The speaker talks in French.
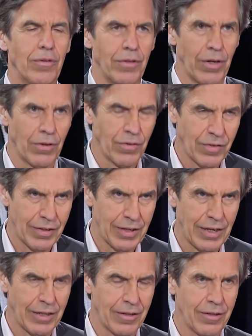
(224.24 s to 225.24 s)
dans
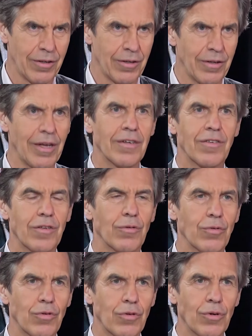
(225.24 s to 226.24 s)
cette euh,
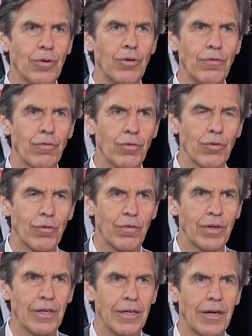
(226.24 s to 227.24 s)
institution, vous
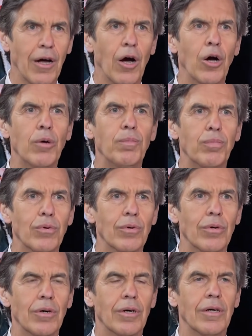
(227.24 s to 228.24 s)
trouvez un
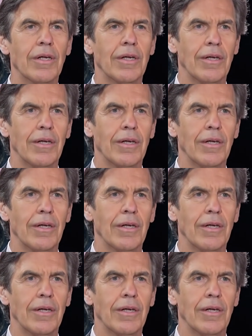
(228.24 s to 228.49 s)
pôle